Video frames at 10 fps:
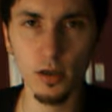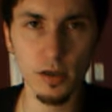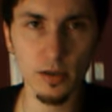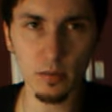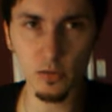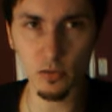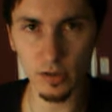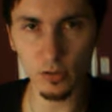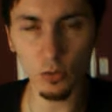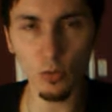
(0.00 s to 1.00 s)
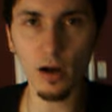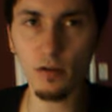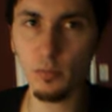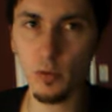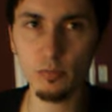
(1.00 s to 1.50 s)
sa blessure était trop
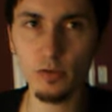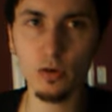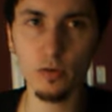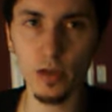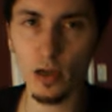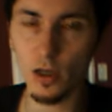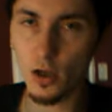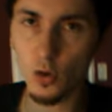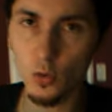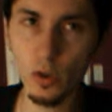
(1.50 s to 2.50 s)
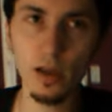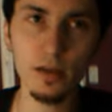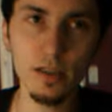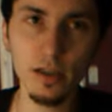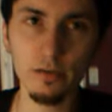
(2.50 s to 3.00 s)
grave pour qu'il puisse revenir. Lui, il a
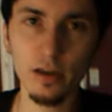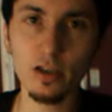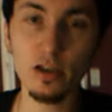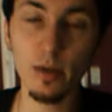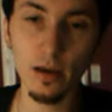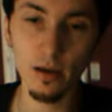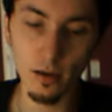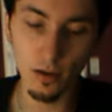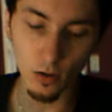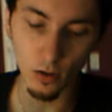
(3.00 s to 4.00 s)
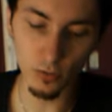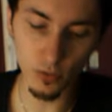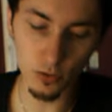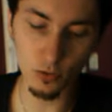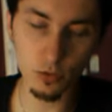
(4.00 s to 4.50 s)
dit qu'il ne reviendrait jamais. En
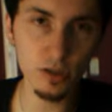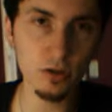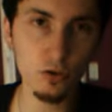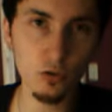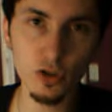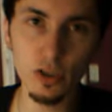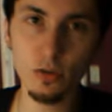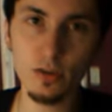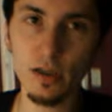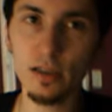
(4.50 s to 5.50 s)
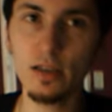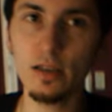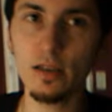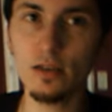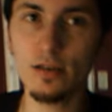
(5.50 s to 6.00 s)
revanche, Yoshito Sasaki,
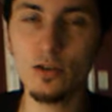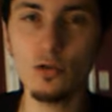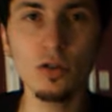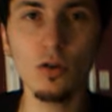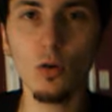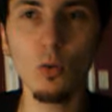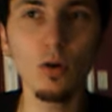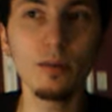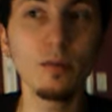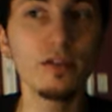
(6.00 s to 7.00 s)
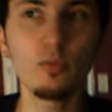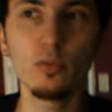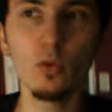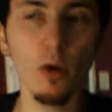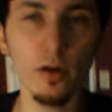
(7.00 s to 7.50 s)
c'est juste qu'en gros, il est blessé
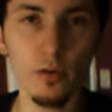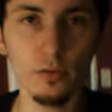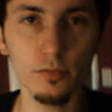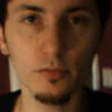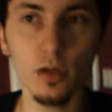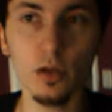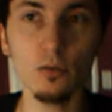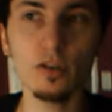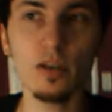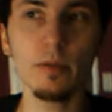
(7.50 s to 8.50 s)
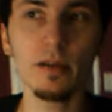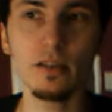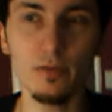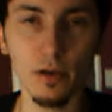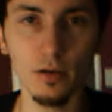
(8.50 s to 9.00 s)
depuis 3 ans. Et on ne sait pas ce
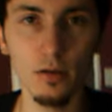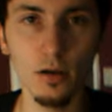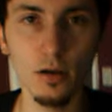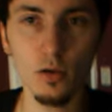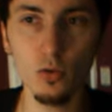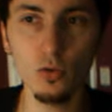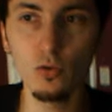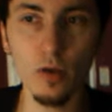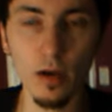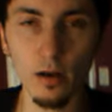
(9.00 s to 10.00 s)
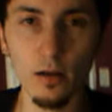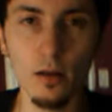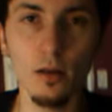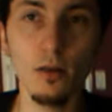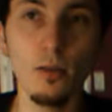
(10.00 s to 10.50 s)
qu'il fait aucune nouvelle.
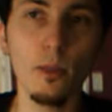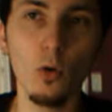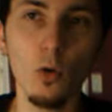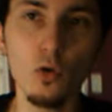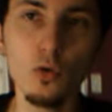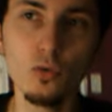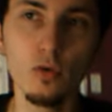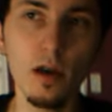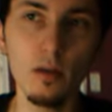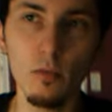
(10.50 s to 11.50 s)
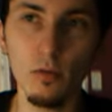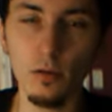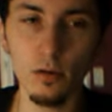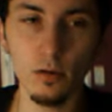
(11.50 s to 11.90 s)
Donc aucune nouvelle, bon. Euh,